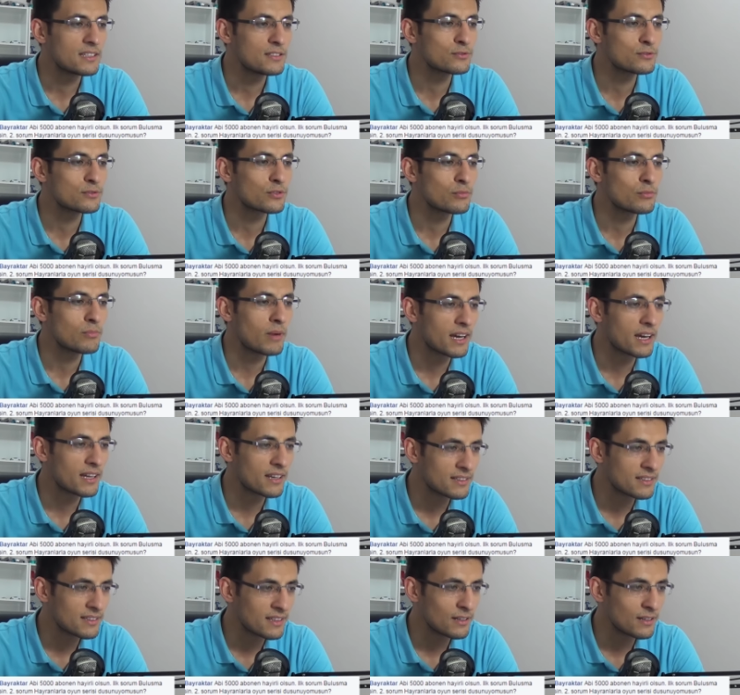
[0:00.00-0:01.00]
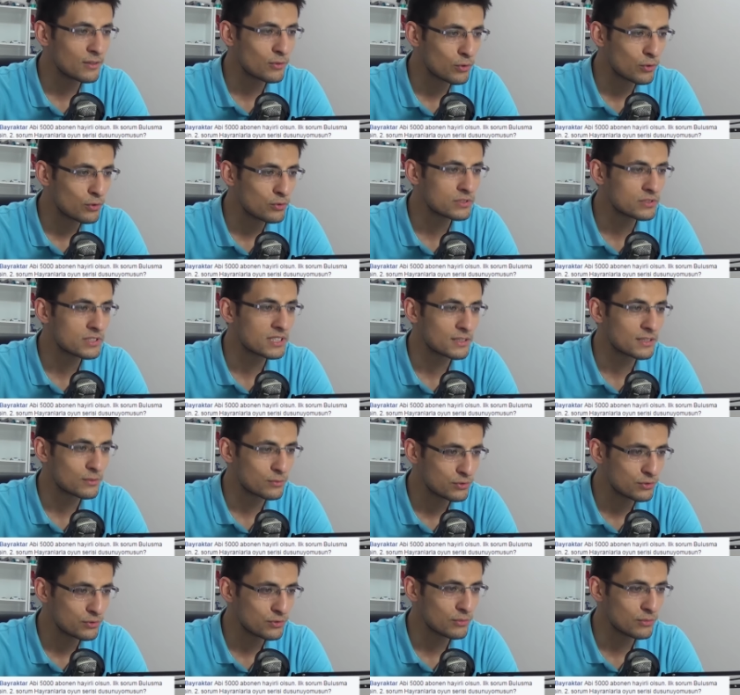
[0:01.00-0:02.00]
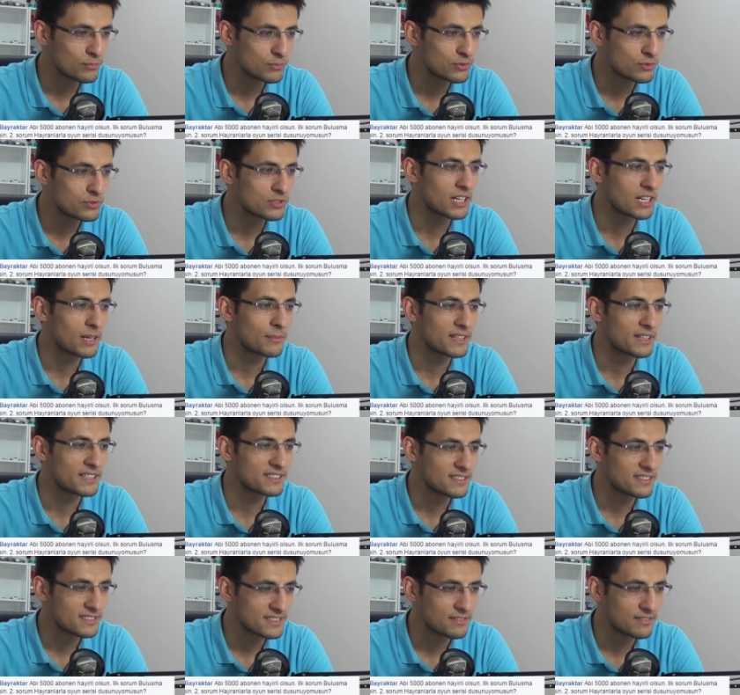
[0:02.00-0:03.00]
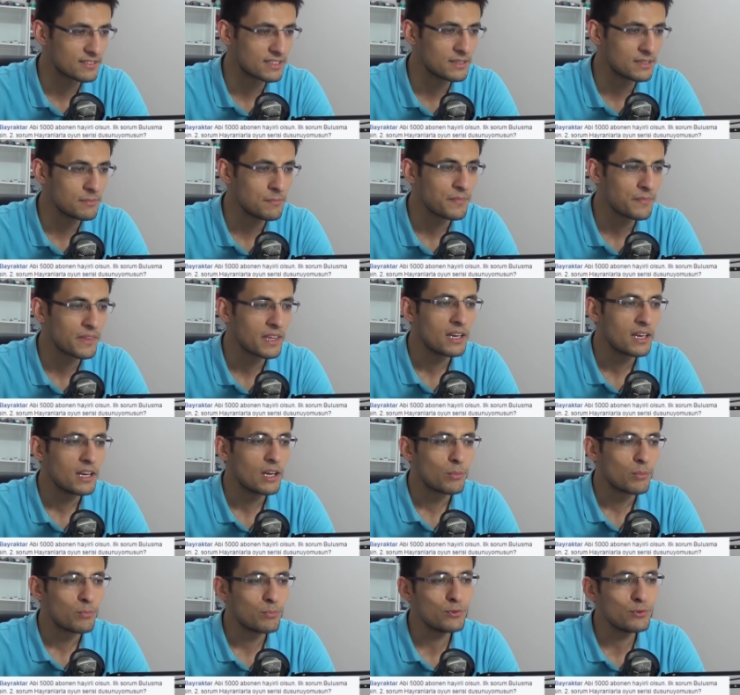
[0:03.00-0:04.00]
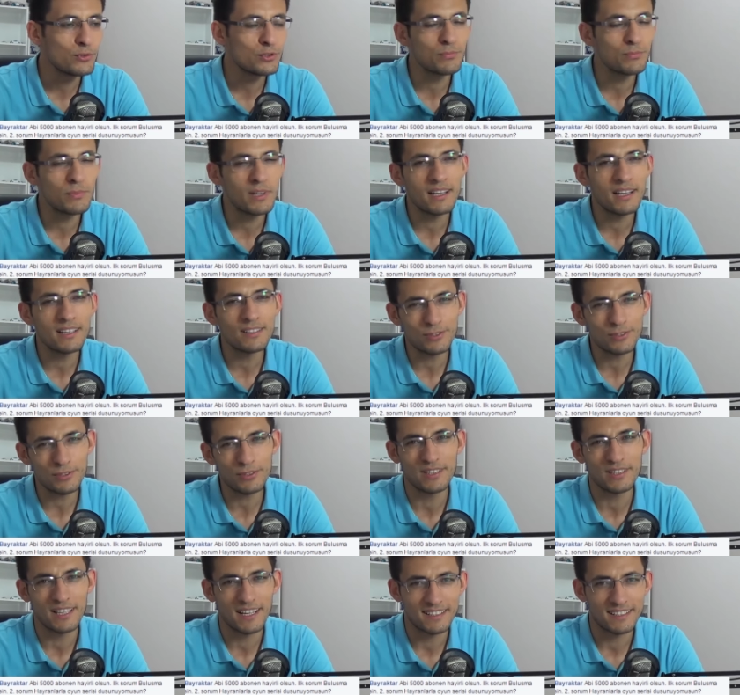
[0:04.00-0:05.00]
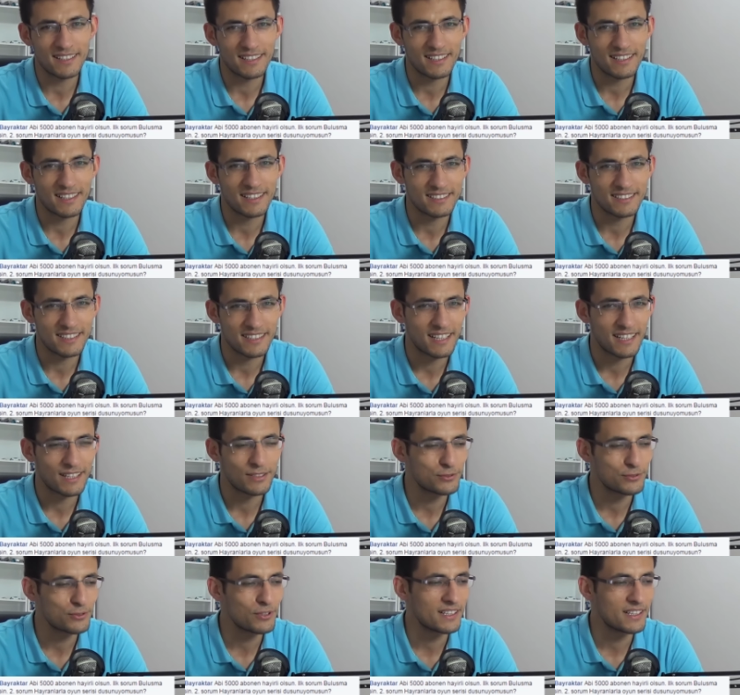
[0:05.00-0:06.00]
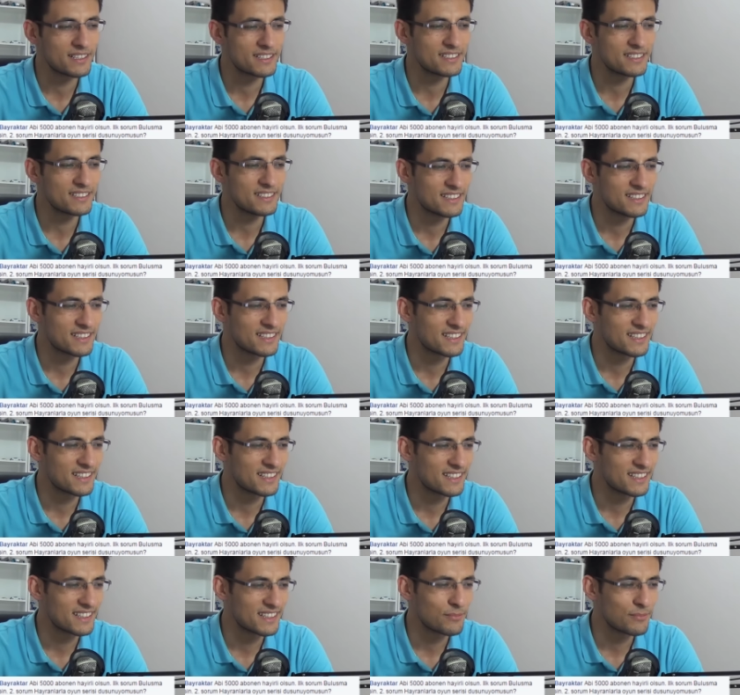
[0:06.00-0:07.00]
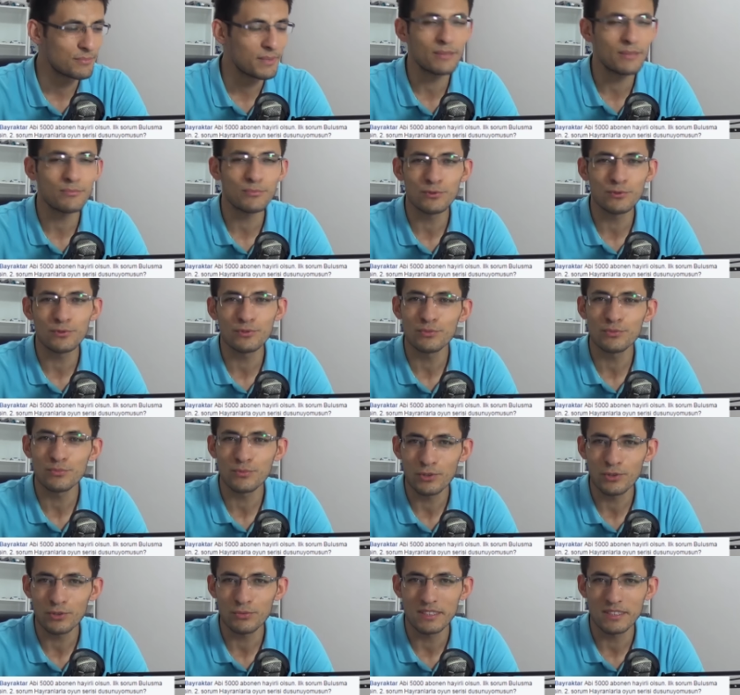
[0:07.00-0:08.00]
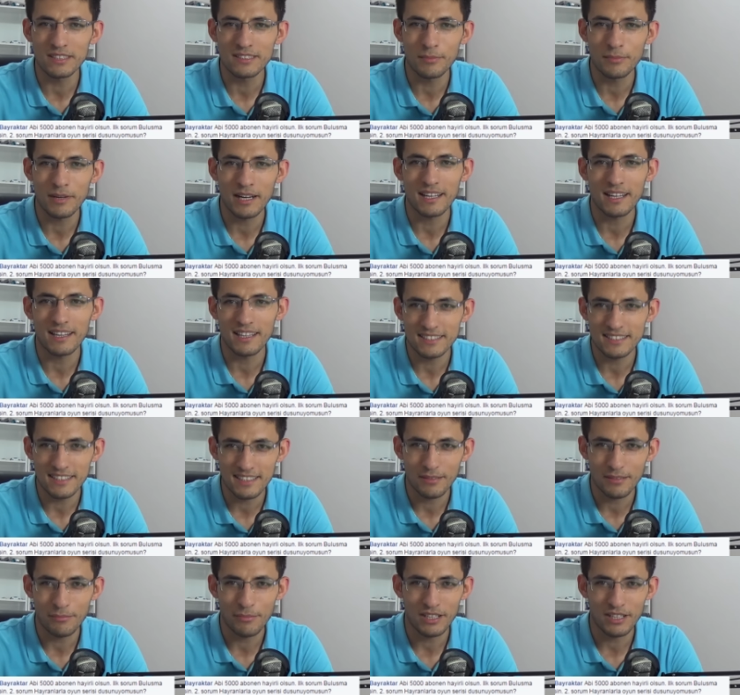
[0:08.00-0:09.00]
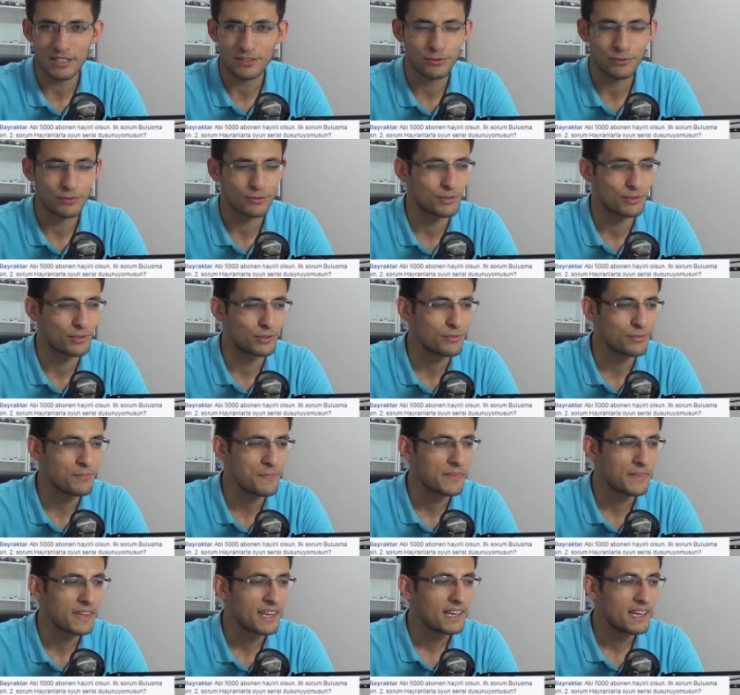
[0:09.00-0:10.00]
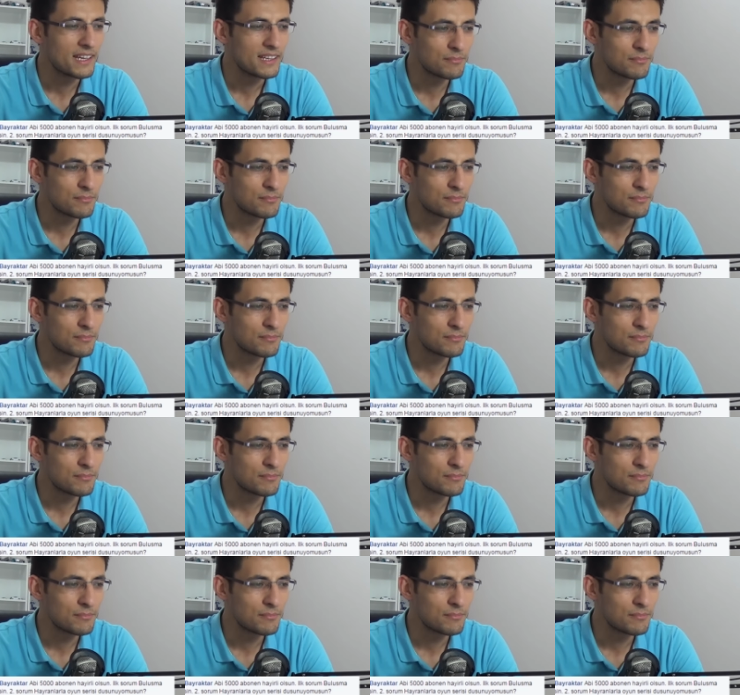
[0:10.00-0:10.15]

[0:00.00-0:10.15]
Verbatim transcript: İkinci sorum hayranlarla oyun seri düşünüyor musun? Cevaplarsan sevinirim. Buluşma çok ileride arkadaşlar. Yani şu an için ee, ben bulunduğum konum itibariyle zaten Maraş'ta oturuyorum.